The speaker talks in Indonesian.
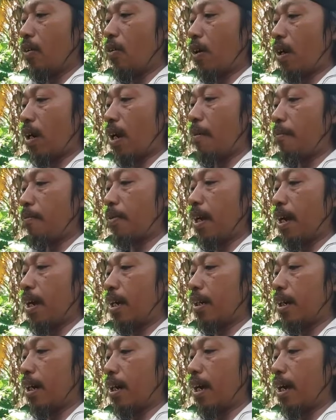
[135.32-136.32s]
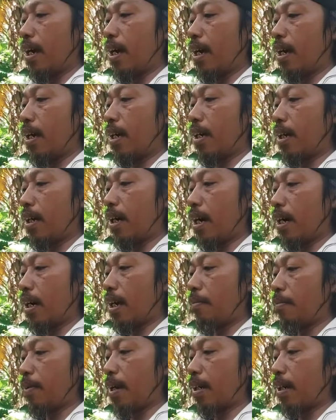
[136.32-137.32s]
Rokamnya adalah
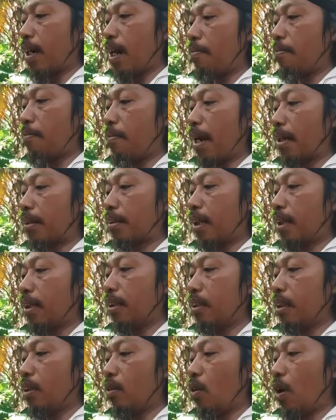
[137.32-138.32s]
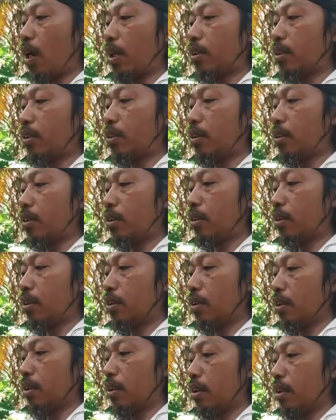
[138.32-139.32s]
rakamnya adalah Mantri Sinorot
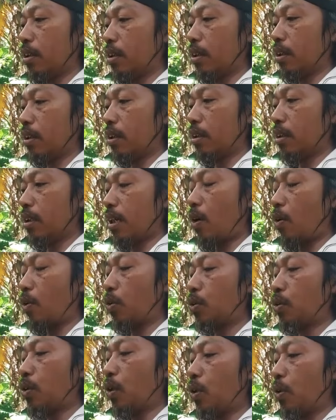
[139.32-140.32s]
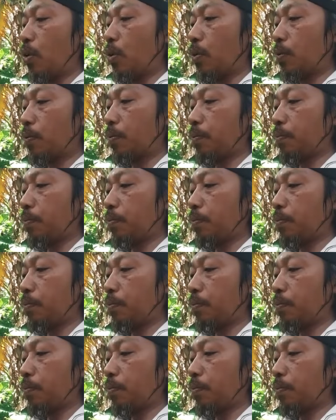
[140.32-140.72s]
Sinarojo